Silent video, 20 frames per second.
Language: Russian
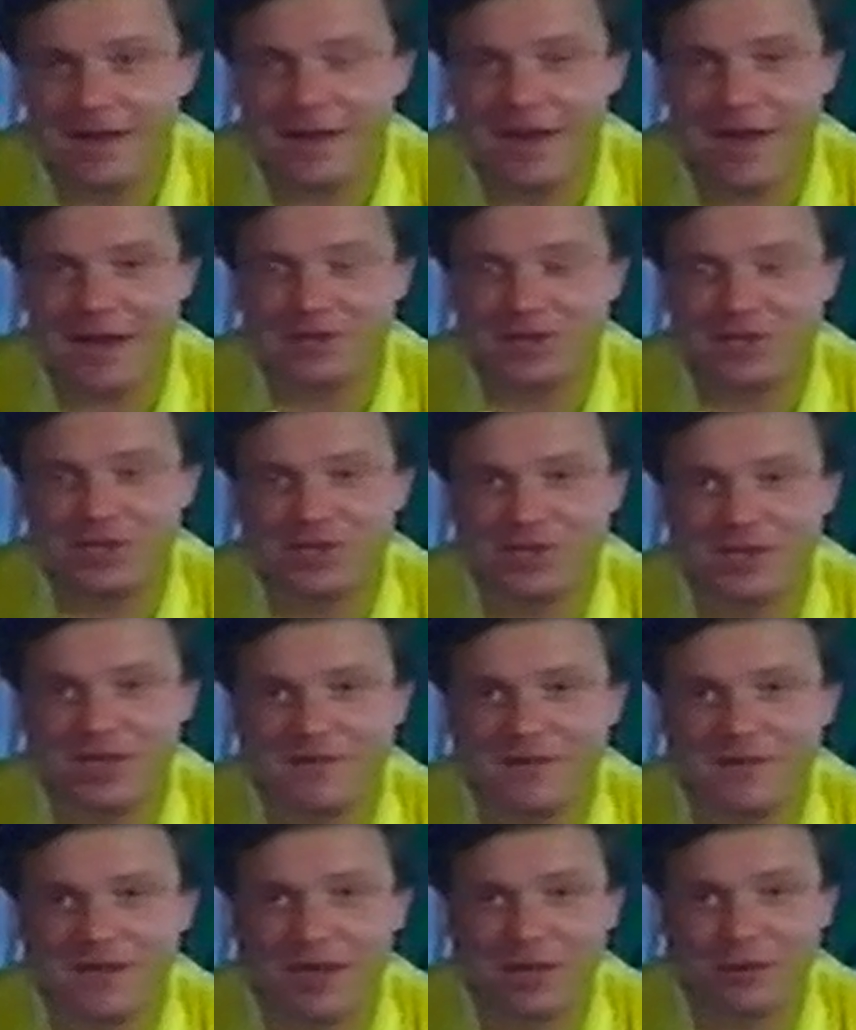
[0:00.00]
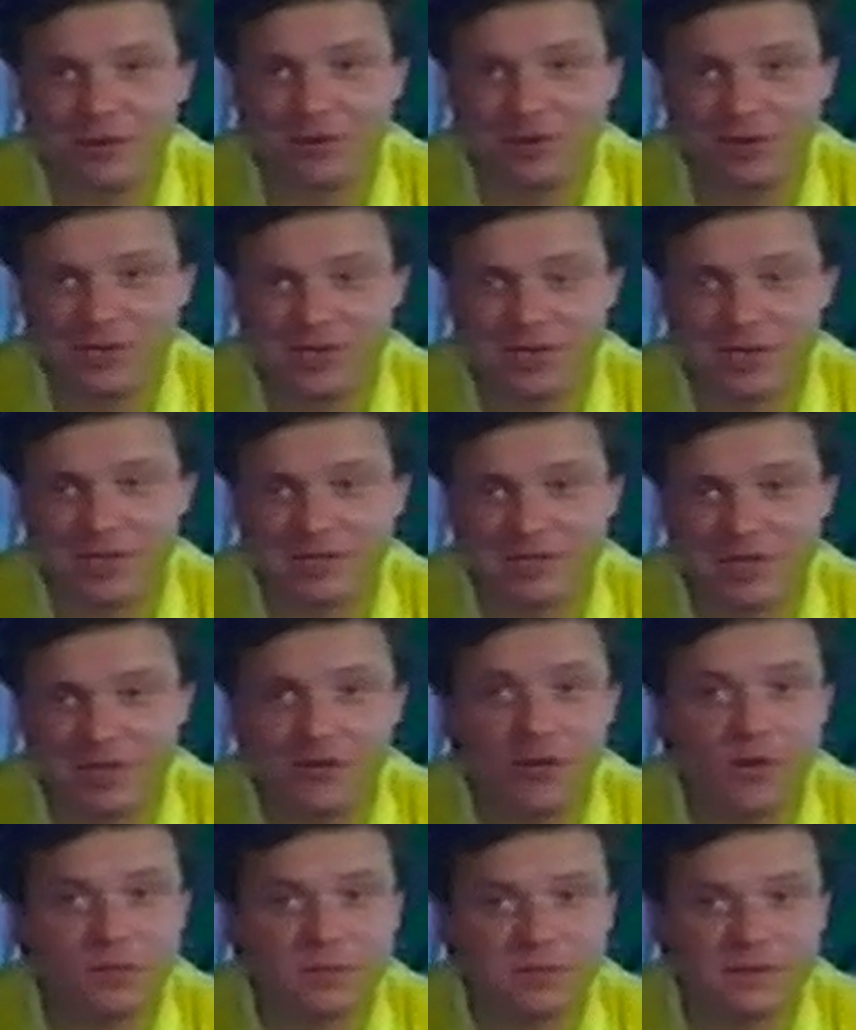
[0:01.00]
каждый человек, который начинал
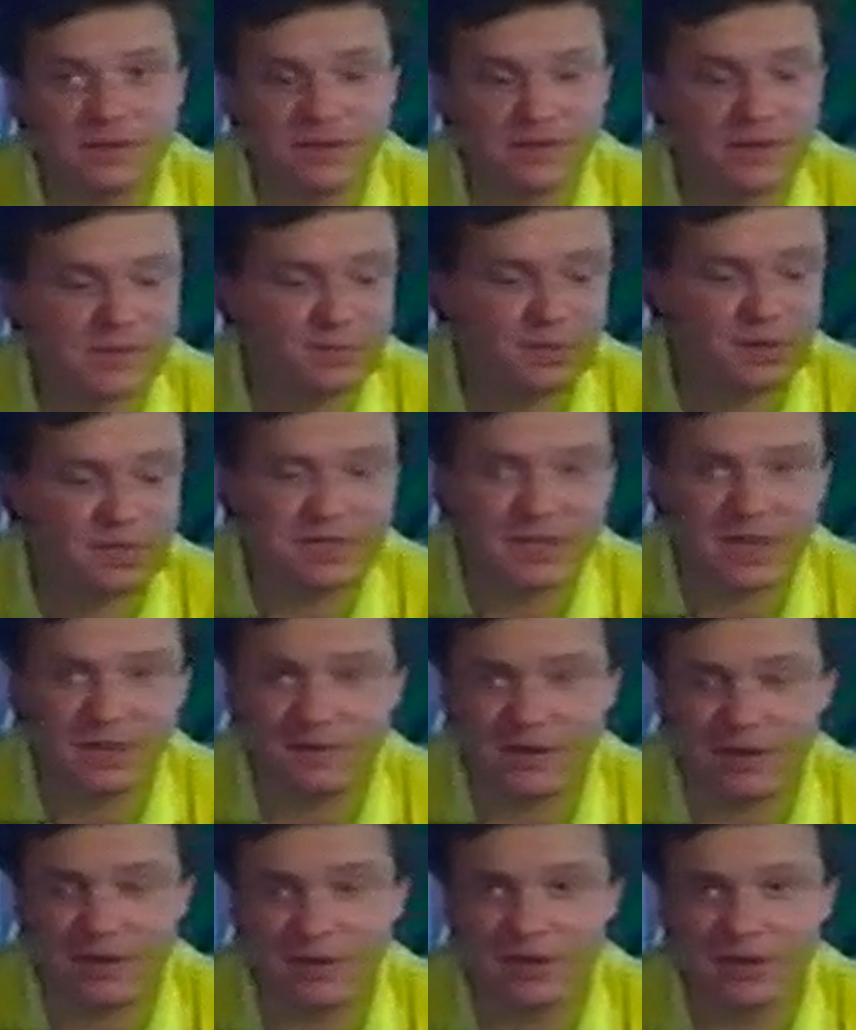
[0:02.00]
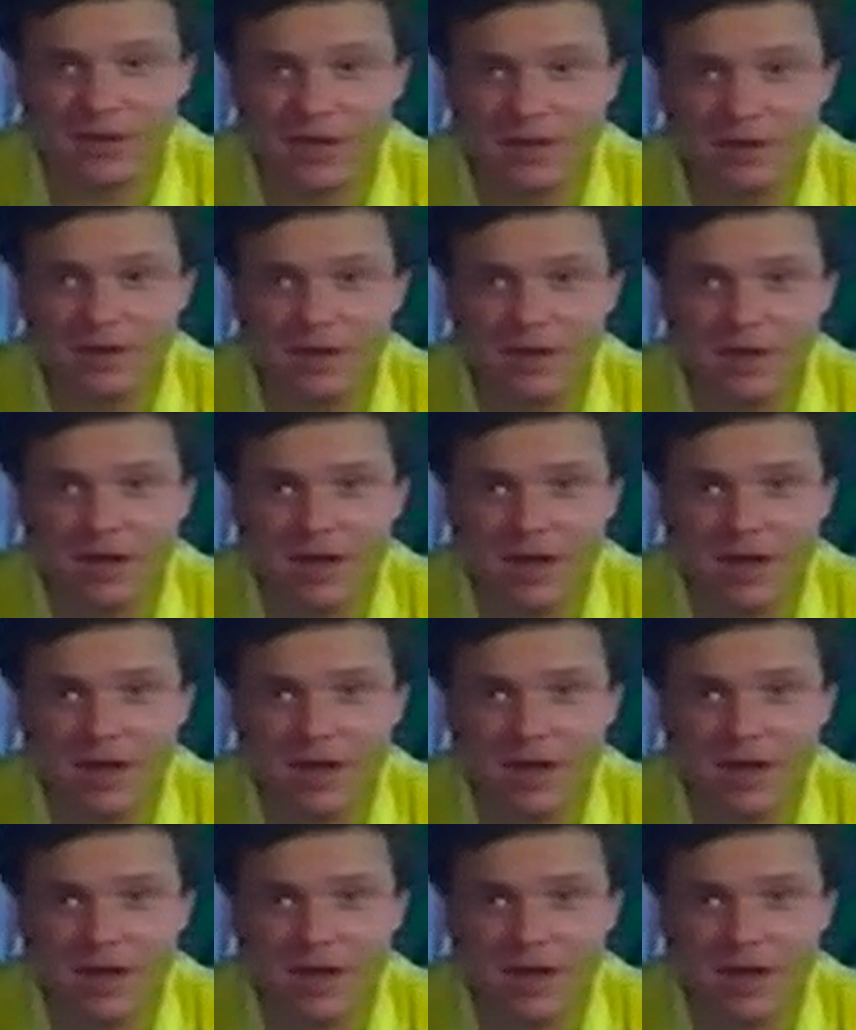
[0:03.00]
знакомство с приставкой Nintendo,